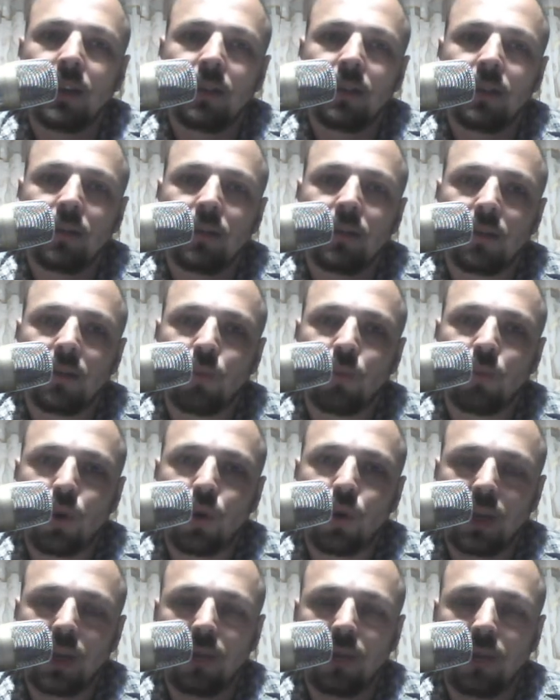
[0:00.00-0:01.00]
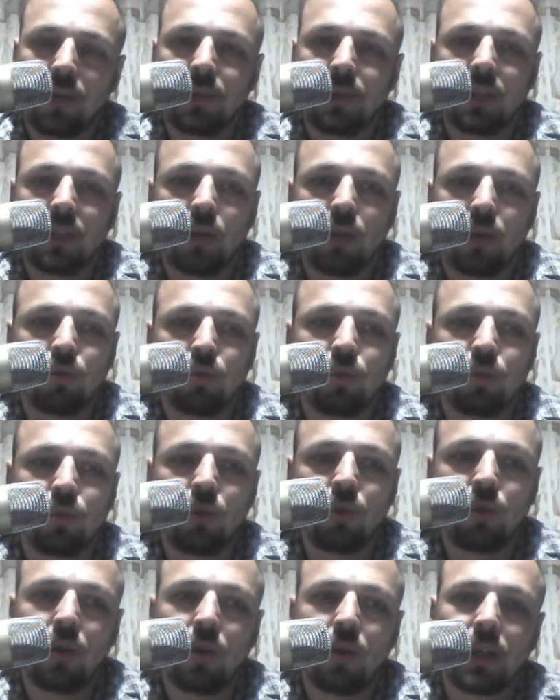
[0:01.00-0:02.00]
Э, брокеров не так уж
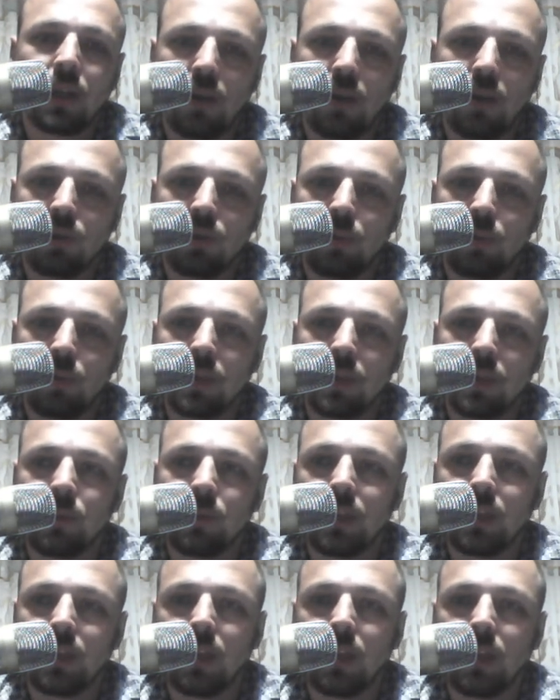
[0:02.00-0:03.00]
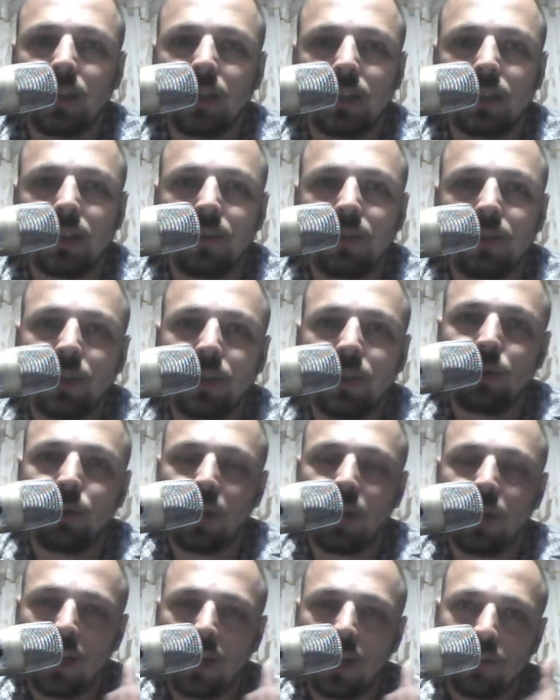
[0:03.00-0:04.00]
много, я уже просмотрел это
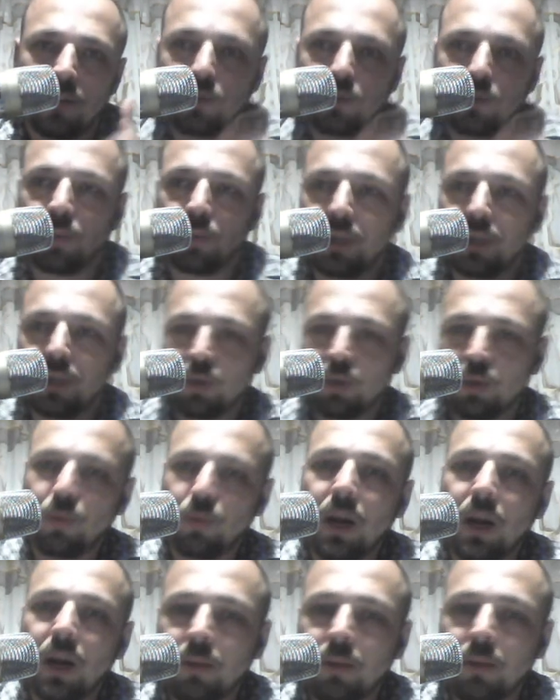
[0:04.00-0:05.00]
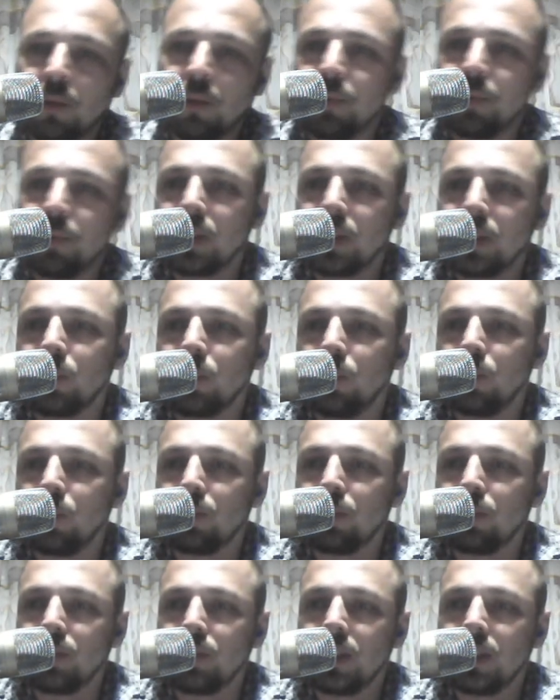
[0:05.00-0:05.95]
видео. Все, приступаем к просмотру.